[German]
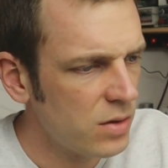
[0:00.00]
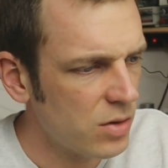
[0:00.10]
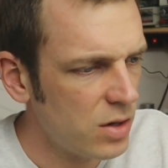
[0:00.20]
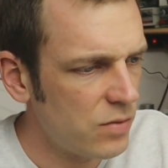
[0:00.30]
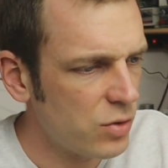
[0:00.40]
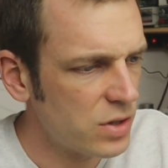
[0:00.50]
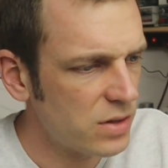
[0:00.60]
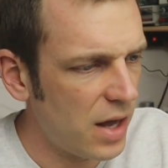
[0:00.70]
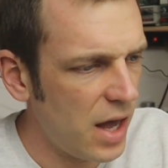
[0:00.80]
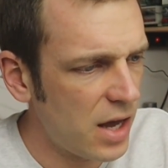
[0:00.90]
Ja, was
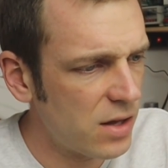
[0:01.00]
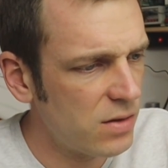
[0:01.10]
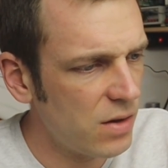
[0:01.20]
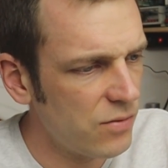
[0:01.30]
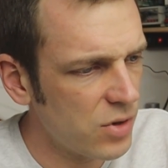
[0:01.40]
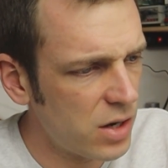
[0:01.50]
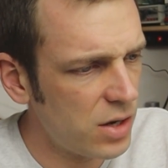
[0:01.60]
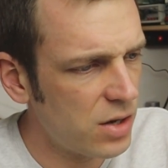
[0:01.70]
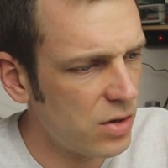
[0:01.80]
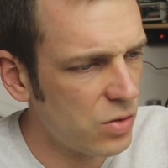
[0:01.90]
jetzt echt
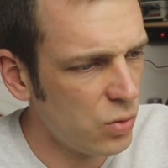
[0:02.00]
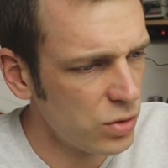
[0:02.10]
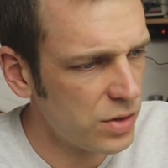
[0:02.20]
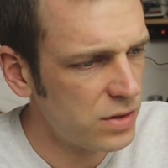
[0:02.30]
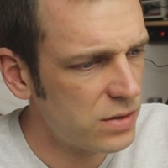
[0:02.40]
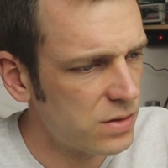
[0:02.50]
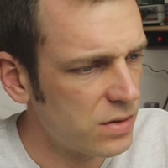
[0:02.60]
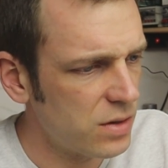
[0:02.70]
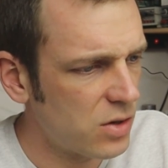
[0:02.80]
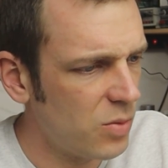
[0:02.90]
wirklich gut ist,
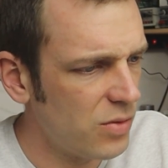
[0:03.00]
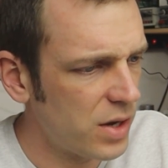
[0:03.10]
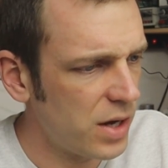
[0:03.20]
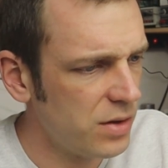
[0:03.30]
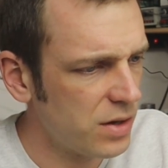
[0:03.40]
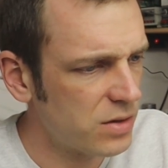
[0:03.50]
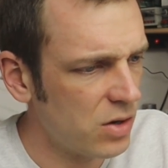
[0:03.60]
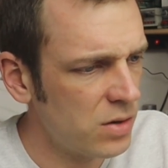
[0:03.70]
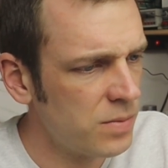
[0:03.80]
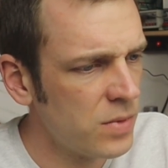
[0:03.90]
ja, da kann man wirklich nichts
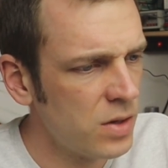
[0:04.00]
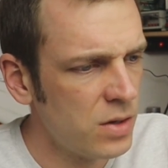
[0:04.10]
sagen